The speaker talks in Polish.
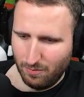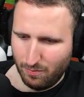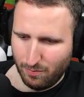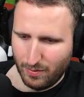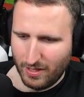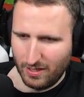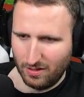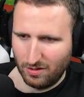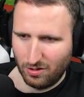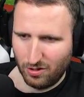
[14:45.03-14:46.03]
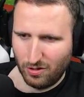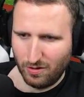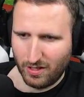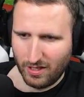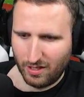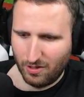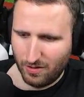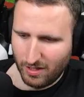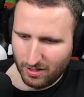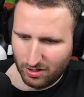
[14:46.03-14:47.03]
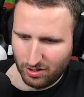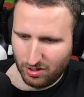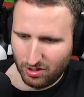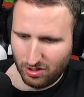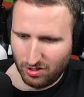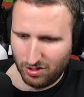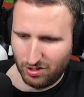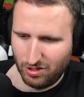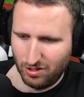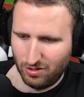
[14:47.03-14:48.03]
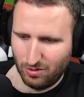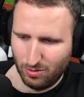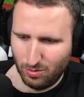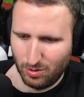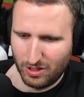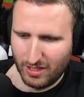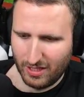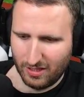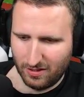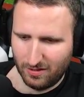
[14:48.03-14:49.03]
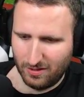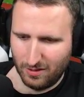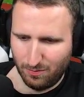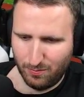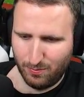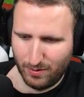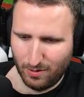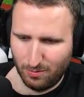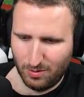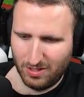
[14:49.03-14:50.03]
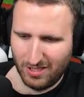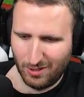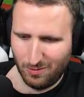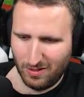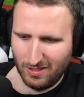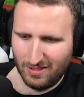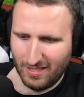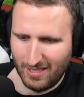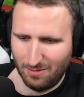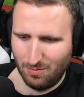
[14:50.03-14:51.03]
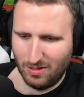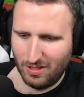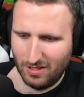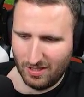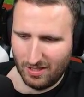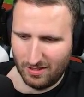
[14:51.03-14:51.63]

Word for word: Pan Coca-Cola Ci tuszek sypią się itemki na